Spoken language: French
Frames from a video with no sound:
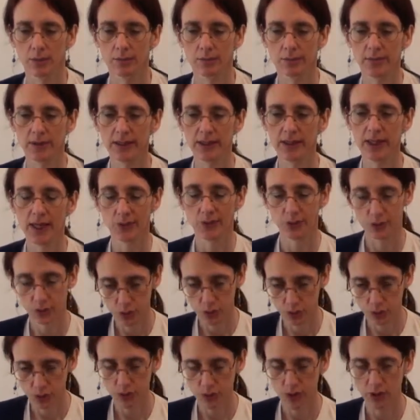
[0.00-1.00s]
Mais à
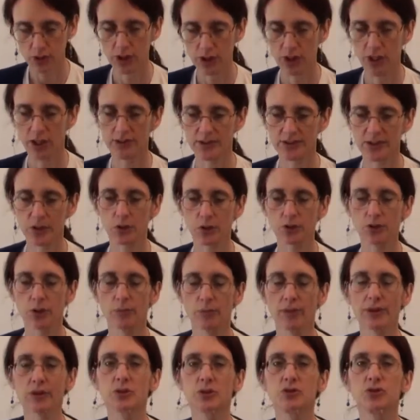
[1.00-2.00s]
ce jour, la sclérose
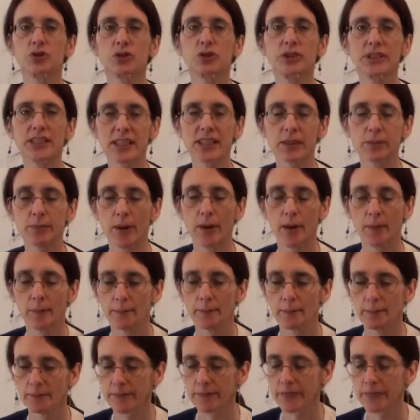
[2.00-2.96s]
en ne se guérit pas.